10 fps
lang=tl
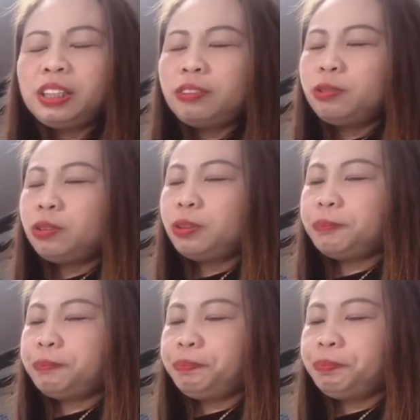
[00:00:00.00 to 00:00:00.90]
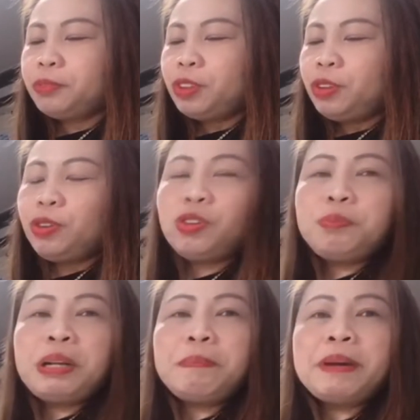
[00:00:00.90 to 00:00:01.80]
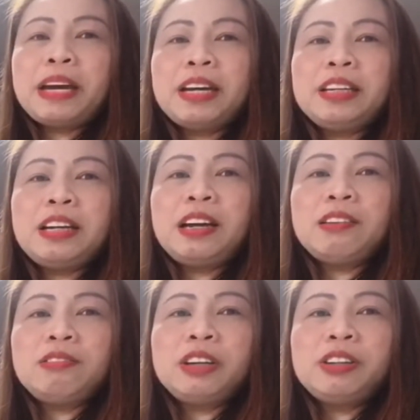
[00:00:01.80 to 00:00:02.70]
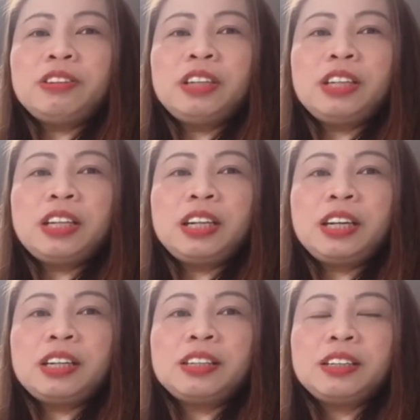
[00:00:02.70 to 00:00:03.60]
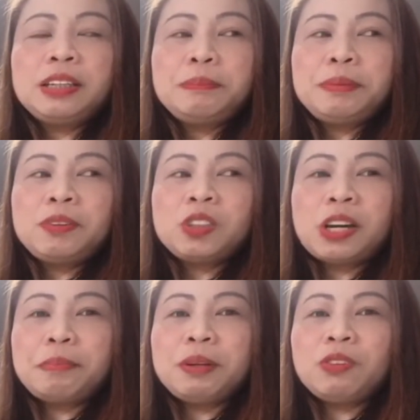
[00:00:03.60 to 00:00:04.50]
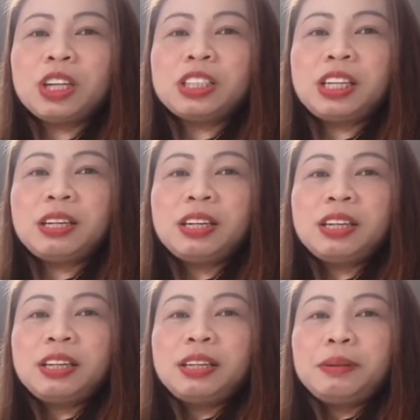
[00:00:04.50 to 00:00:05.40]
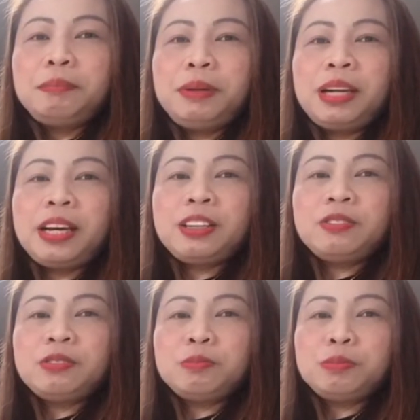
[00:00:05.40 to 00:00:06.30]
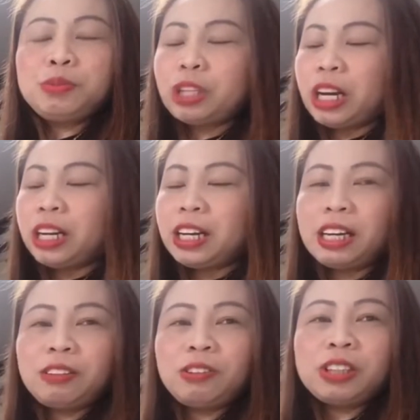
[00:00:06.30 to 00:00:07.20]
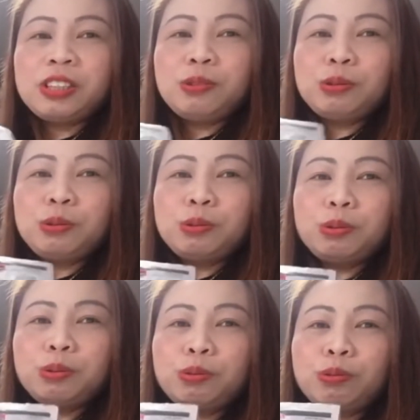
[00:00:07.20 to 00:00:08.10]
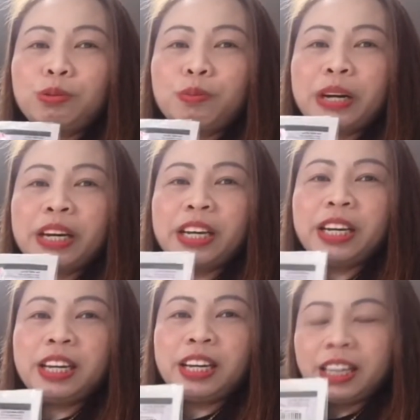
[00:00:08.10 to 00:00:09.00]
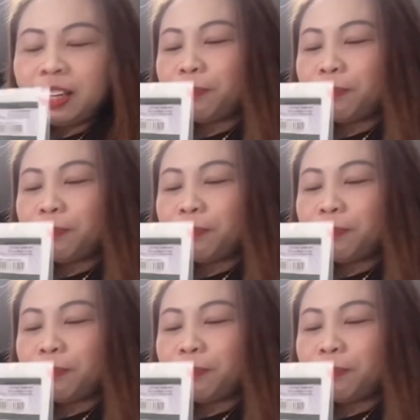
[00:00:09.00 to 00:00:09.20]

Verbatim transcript: So, noon, pinapayagan nila ako, ngayon hindi na. Pero sabi ko kasi, bilhan mo talaga ako kasi gustong gusto kong kumain.